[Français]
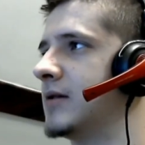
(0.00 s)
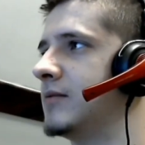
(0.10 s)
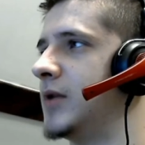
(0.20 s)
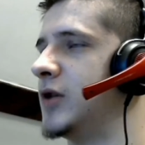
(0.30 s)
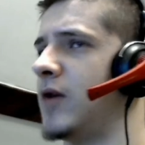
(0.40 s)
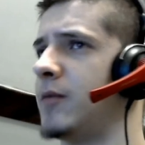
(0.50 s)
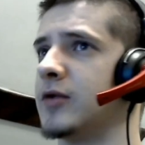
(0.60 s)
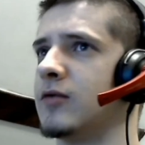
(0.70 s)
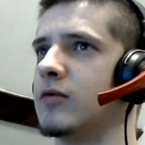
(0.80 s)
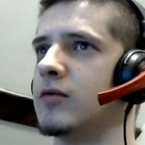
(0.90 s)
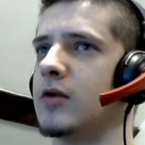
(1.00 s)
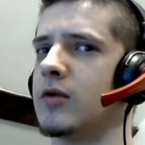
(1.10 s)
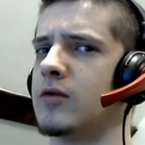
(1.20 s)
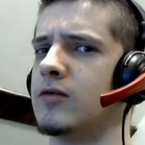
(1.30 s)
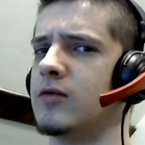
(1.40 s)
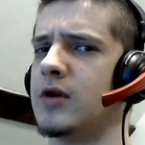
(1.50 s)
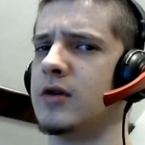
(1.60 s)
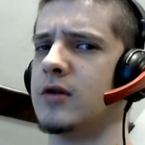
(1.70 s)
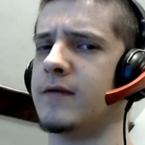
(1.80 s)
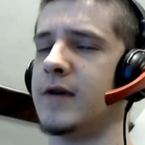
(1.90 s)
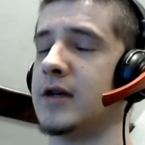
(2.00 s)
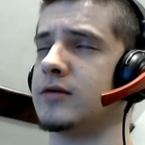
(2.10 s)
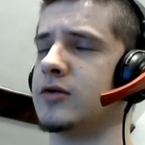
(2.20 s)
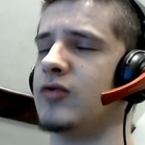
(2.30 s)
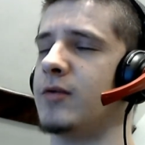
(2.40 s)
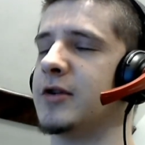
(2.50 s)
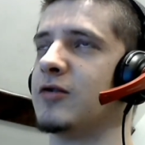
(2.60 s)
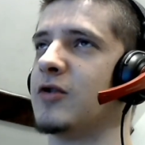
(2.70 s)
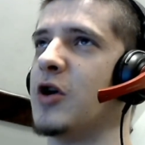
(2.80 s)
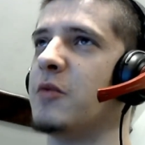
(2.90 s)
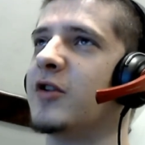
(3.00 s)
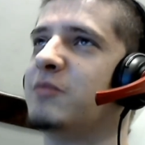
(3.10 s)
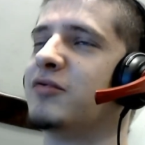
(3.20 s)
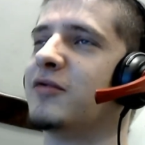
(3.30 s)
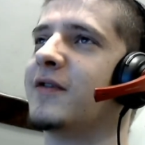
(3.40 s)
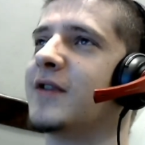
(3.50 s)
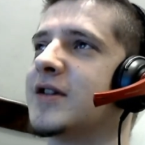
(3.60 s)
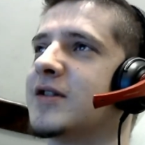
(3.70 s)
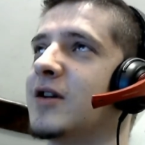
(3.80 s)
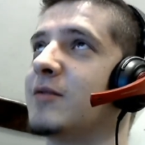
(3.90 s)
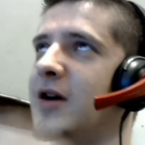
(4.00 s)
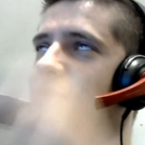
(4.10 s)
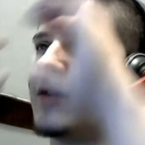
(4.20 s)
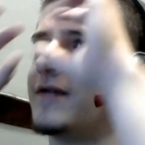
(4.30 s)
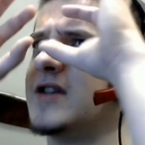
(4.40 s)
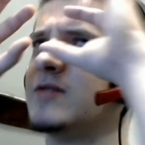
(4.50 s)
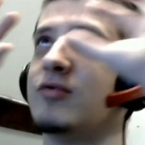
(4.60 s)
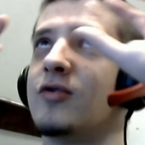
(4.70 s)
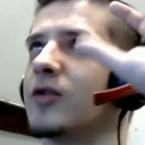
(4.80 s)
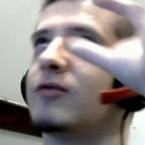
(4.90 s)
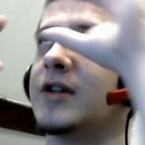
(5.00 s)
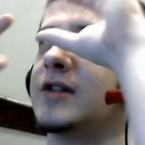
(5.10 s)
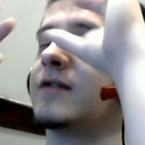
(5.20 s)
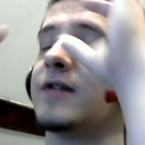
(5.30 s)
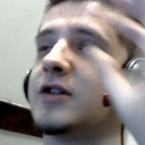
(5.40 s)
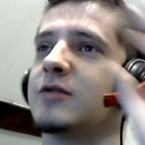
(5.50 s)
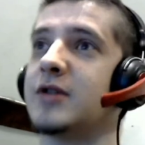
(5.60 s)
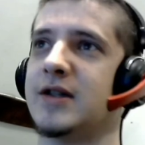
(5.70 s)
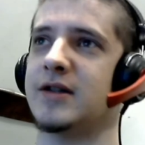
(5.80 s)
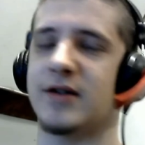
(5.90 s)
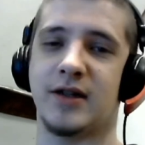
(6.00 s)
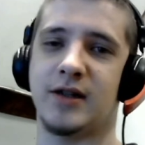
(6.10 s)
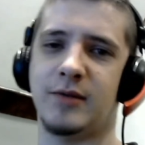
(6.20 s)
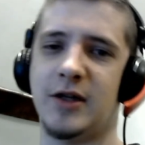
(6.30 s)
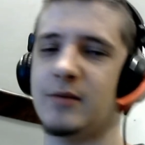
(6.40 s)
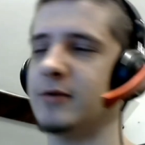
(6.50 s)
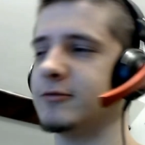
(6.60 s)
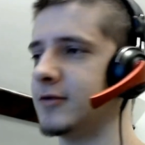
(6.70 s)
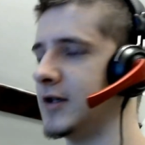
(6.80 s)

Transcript: Mais je vois pas trop en quoi. Enfin, je vois pas trop comment ils pourraient faire ça, à part avoir Facebook en 3D. Enfin, je sais pas, ce serait débile, mais bon.